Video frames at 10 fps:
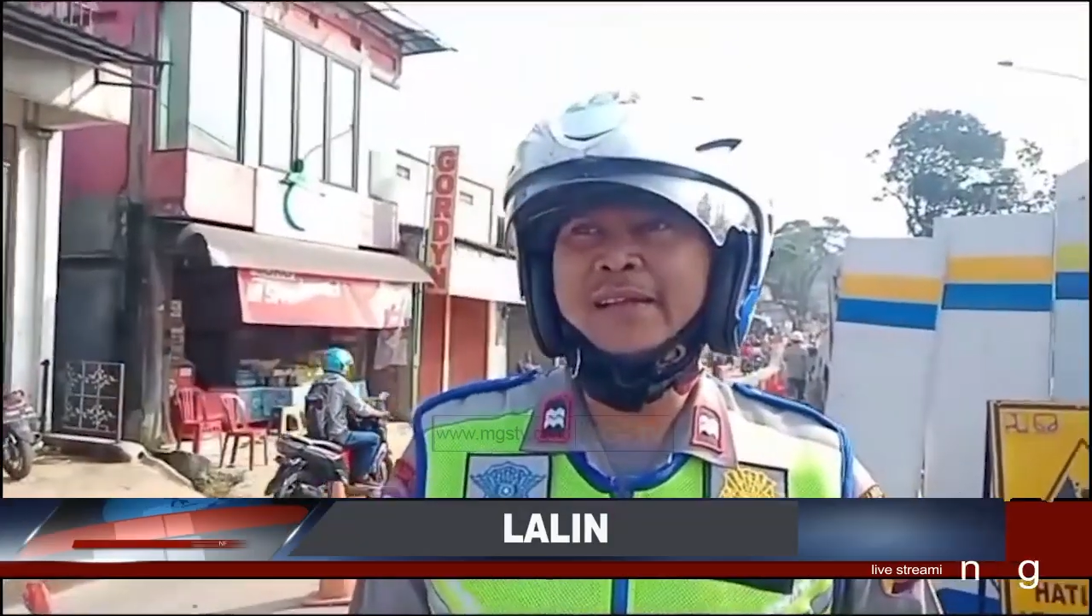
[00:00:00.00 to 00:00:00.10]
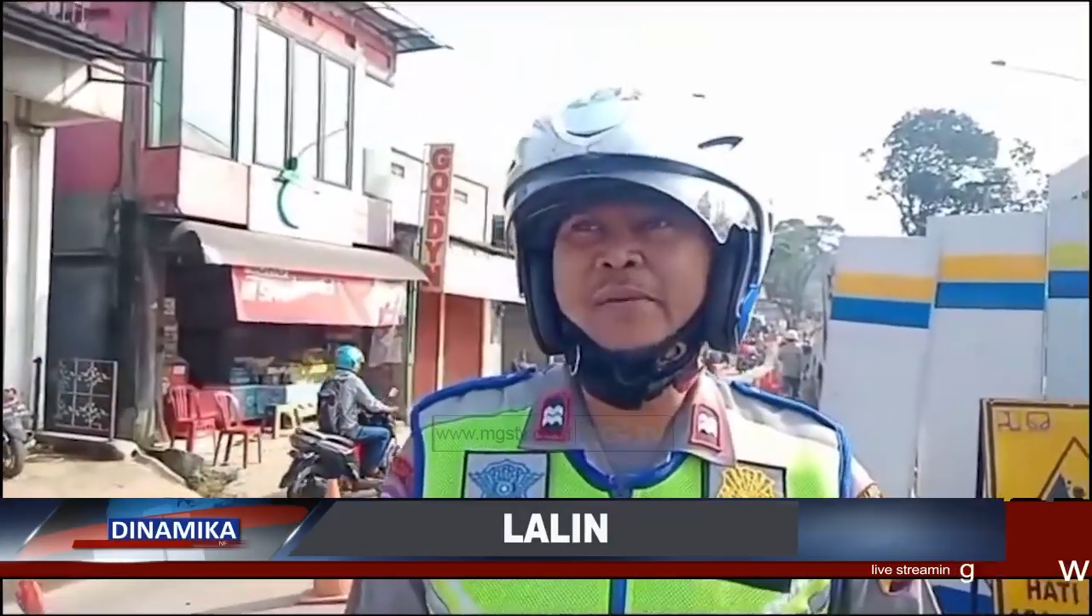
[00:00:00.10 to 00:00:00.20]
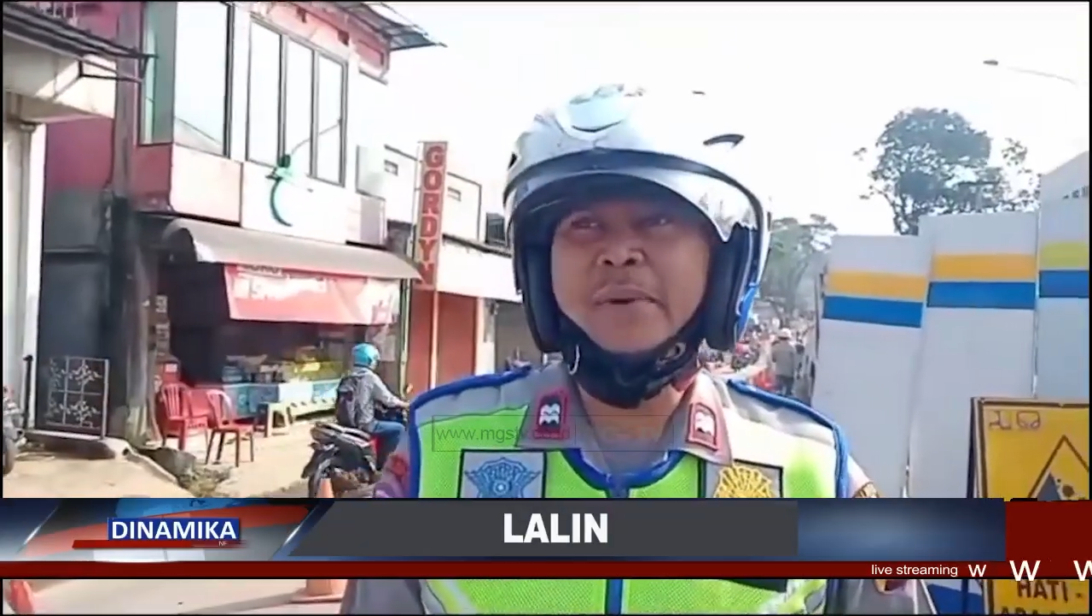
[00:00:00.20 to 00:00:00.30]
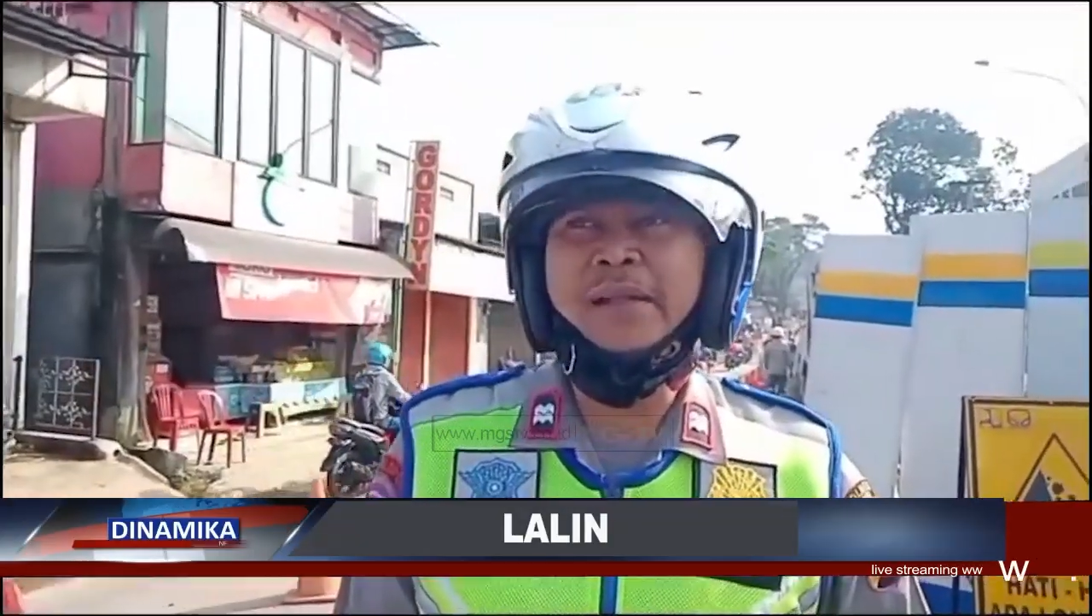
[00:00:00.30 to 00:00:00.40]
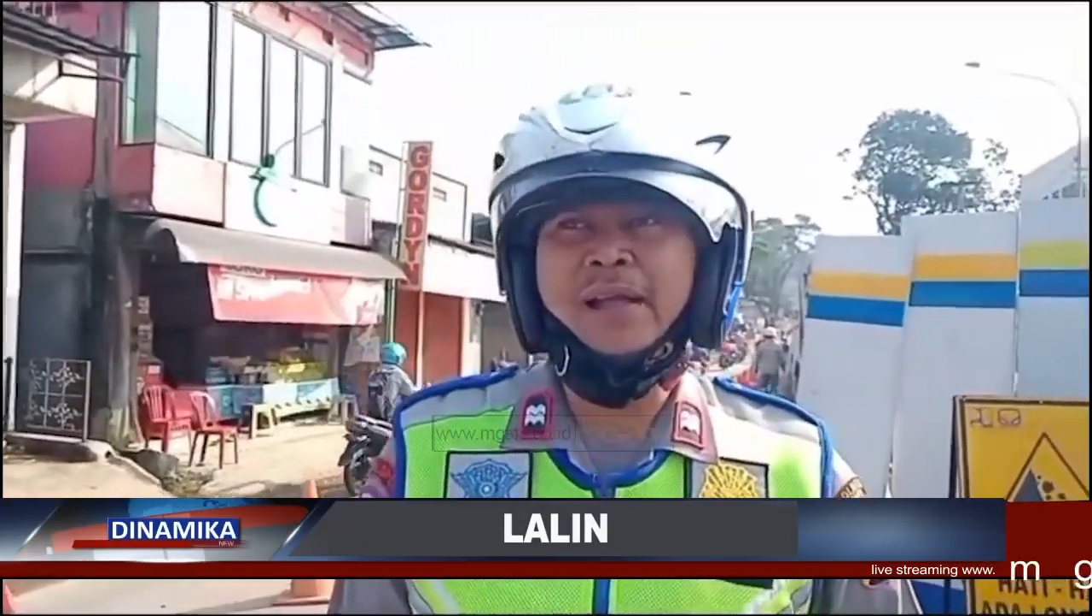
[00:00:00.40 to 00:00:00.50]

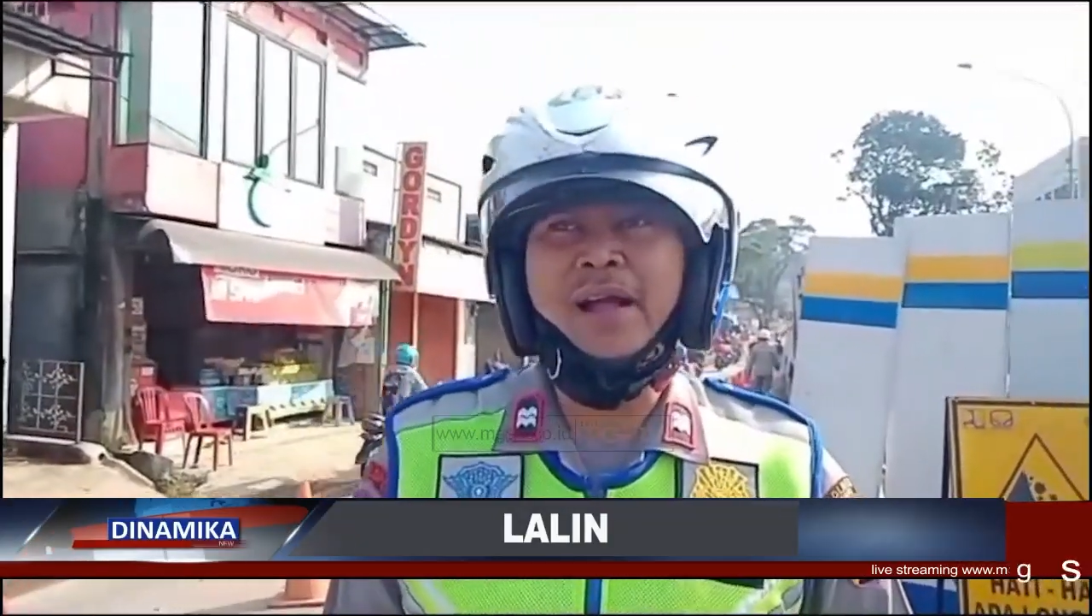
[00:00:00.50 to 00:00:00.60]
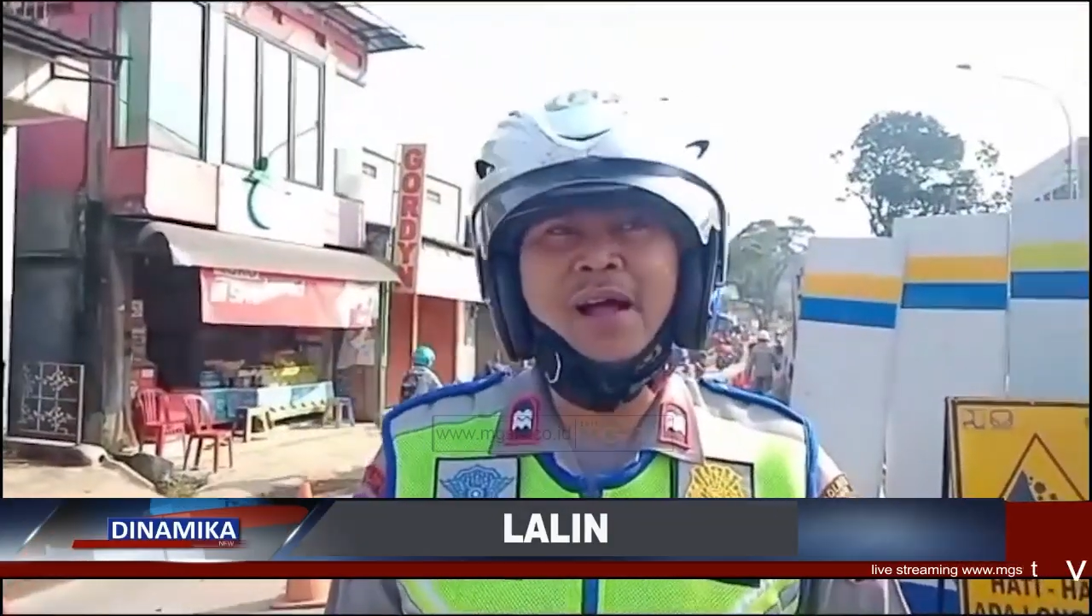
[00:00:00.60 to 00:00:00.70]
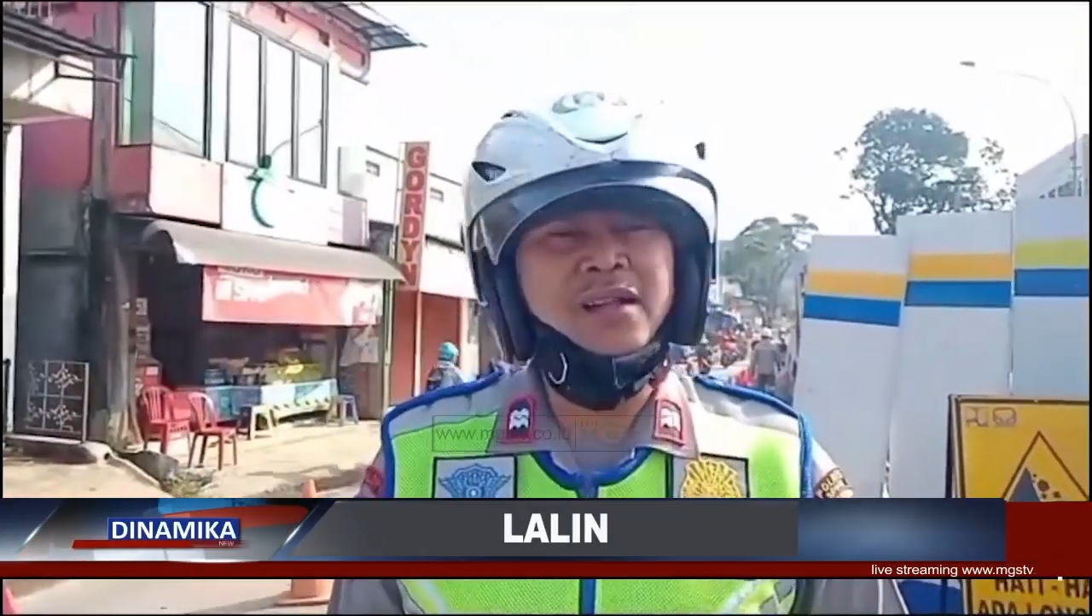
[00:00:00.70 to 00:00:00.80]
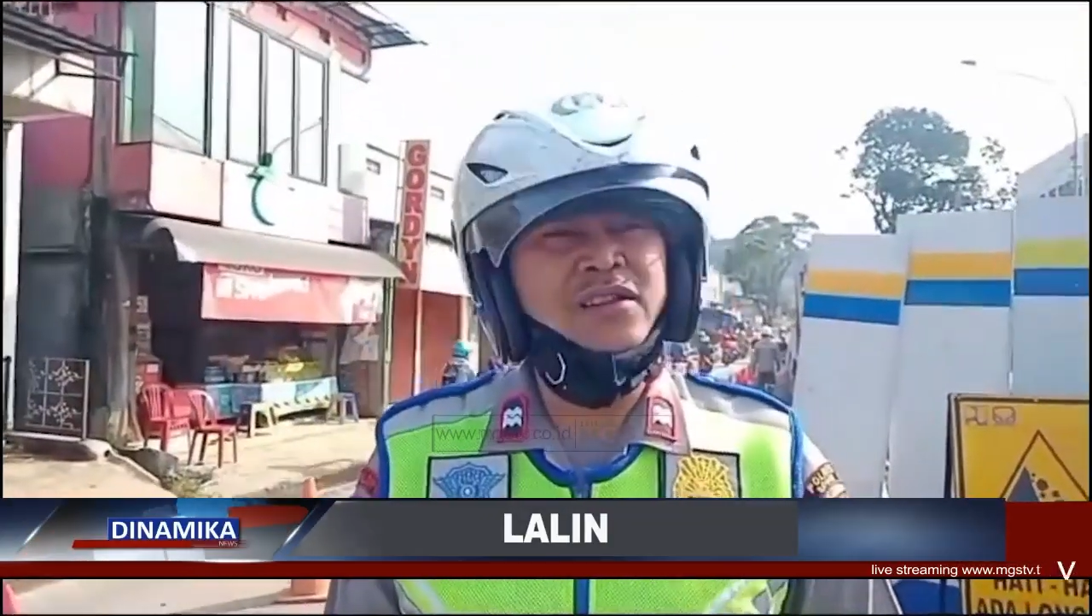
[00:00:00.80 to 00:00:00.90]
jembatan